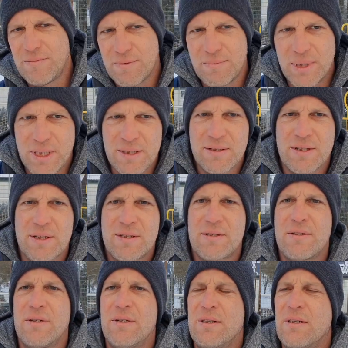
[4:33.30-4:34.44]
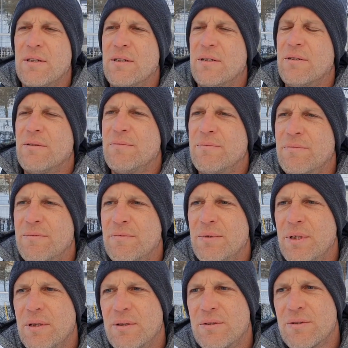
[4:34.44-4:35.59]
Wir bieten es jetzt
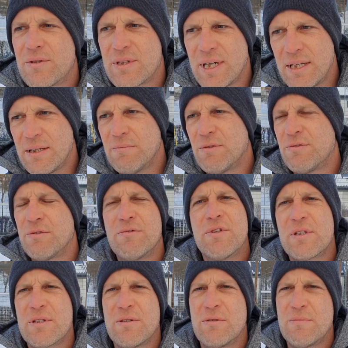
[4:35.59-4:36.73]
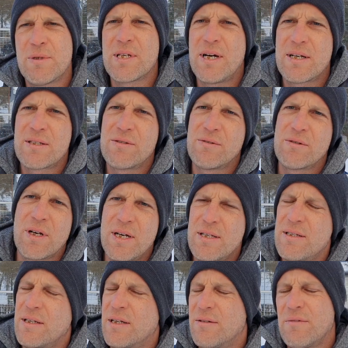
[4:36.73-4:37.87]
äh, zurzeit immer von 14 Uhr bis
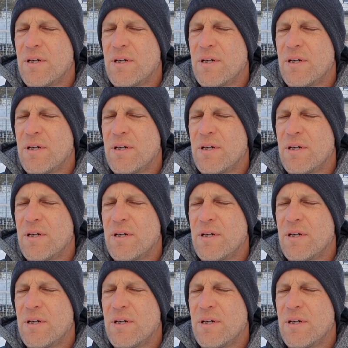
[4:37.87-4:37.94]
18.30 Uhr an.